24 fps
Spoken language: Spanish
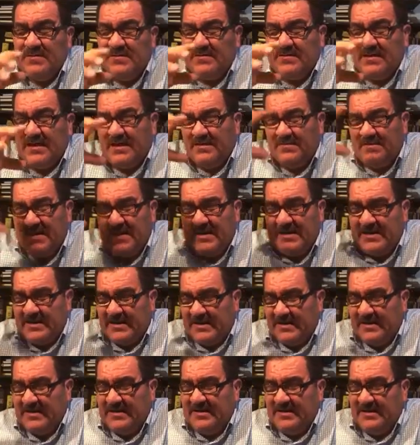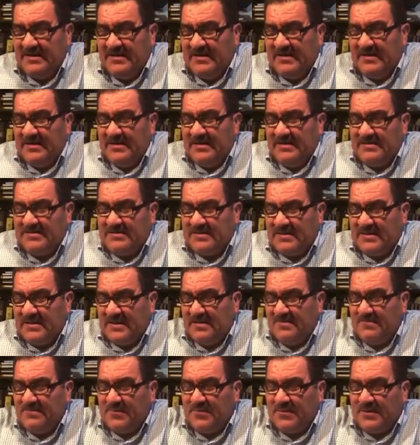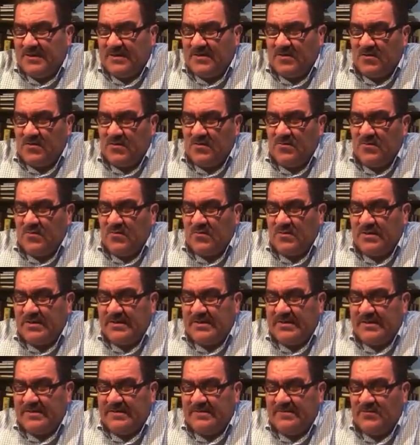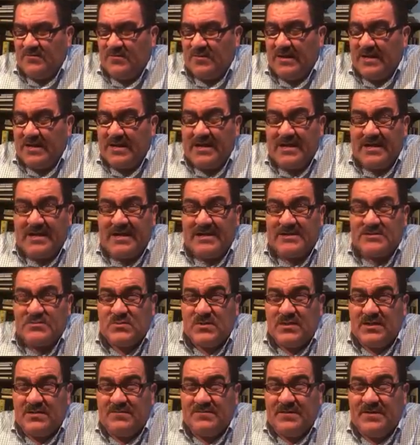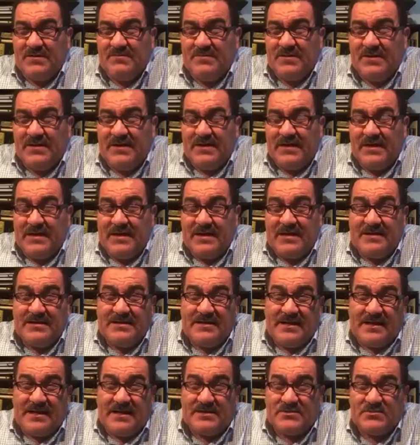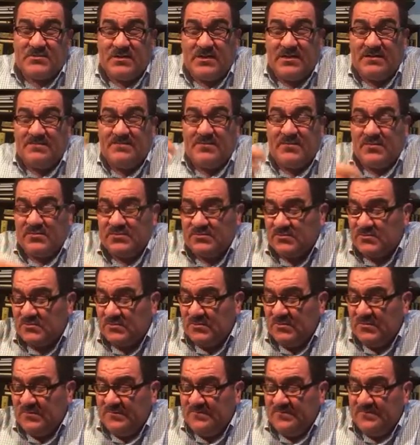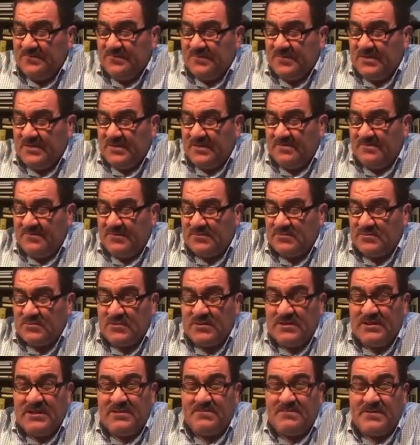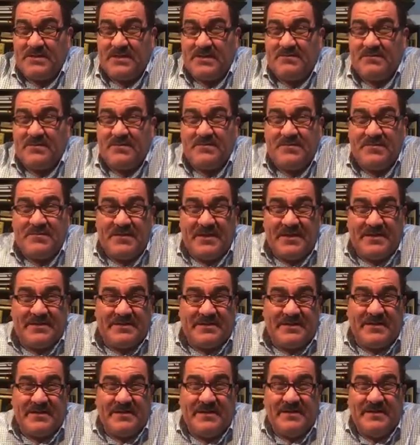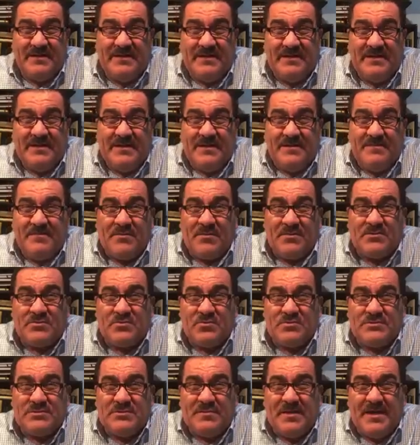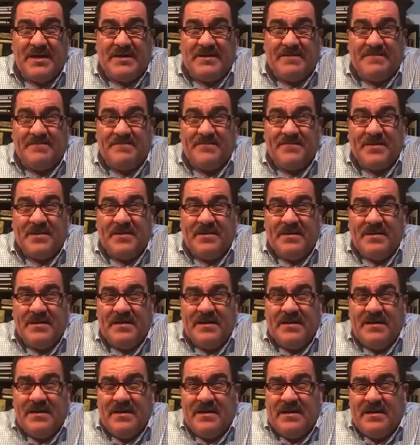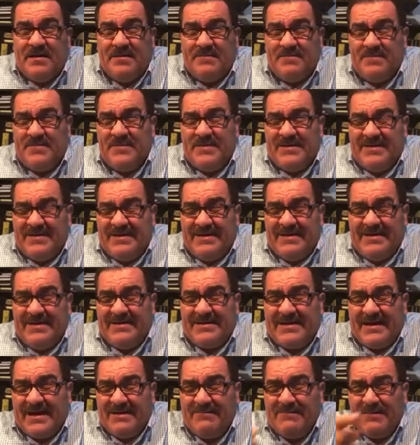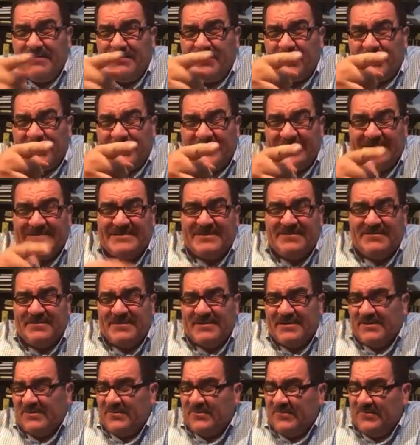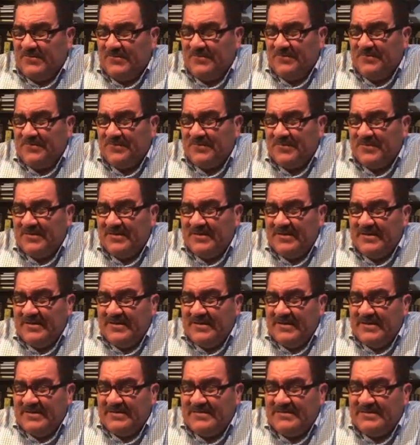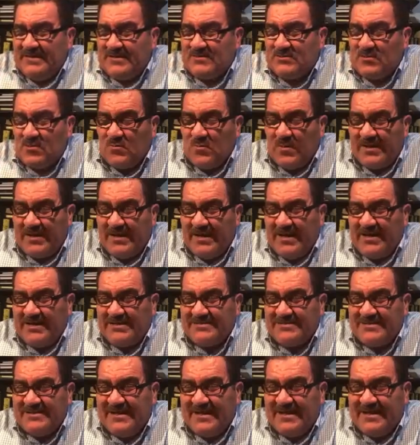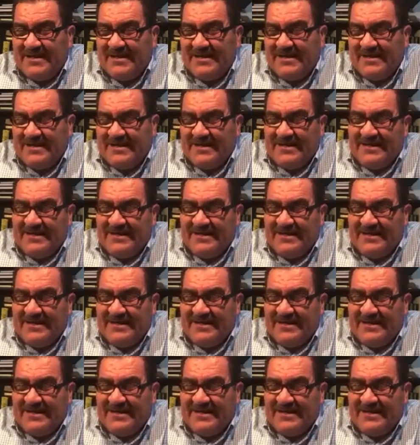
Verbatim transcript: De ahí viene. Se quieren poner como que no le hagan caso a la Biblia, háganle caso al apóstol. El apóstol es la palabra viviente. Pero escuche bien. Eh, increíble porque en este video Nazón Joaquín García